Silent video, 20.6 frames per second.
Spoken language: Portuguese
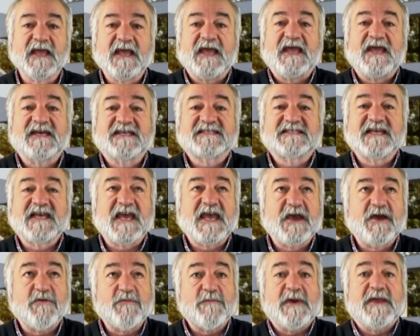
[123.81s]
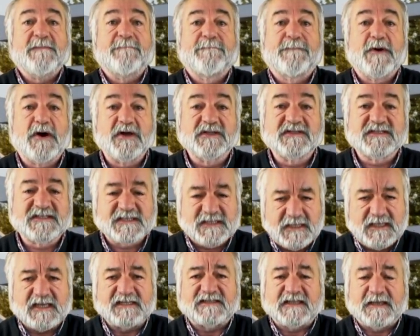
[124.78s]
Essa é uma hipótese
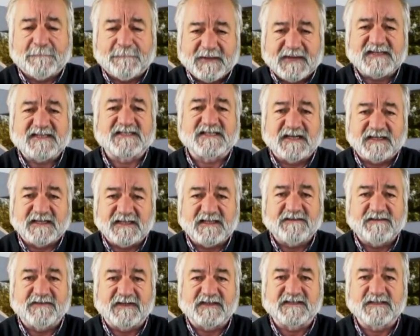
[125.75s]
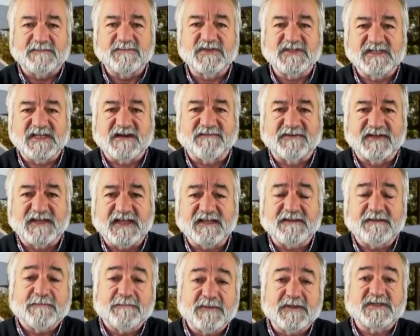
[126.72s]
e até parece credível, temos que dizer a verdade,
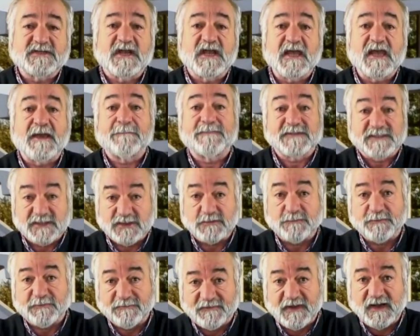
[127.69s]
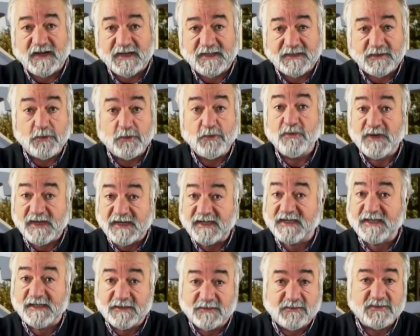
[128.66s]
mas é preciso prová-la. Nunca
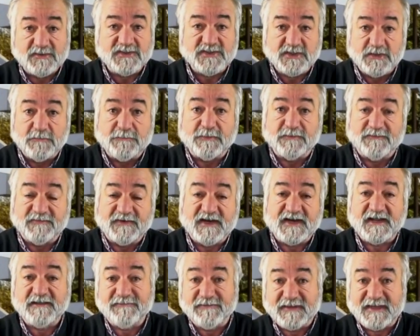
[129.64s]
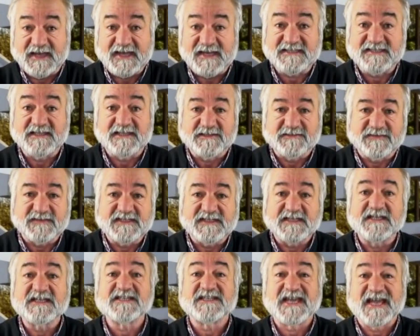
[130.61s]
ninguém encontrou conseguiu provar a eficácia das
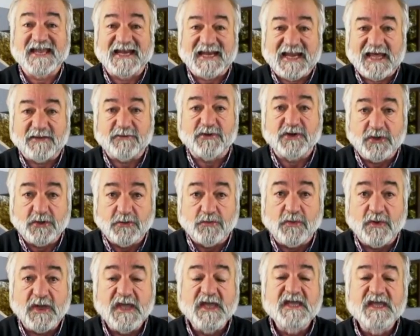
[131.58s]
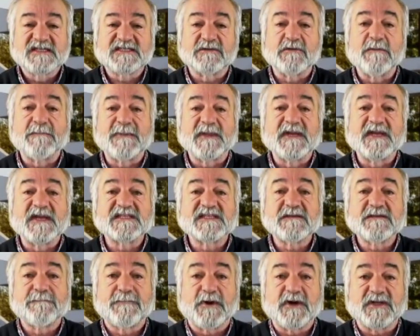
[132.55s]
vacinas em lado nenhum. São apenas
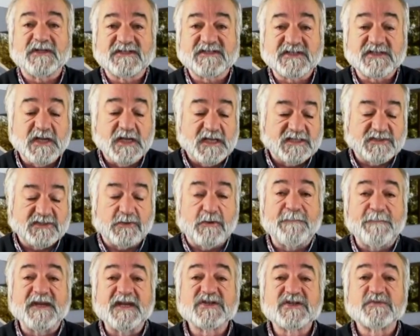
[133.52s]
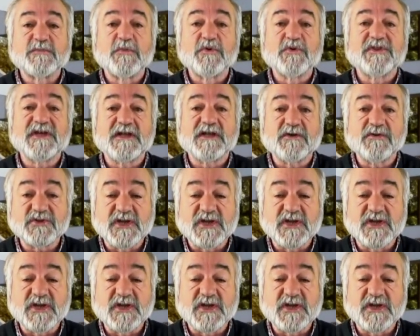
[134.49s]
hipóteses, são apenas modelos.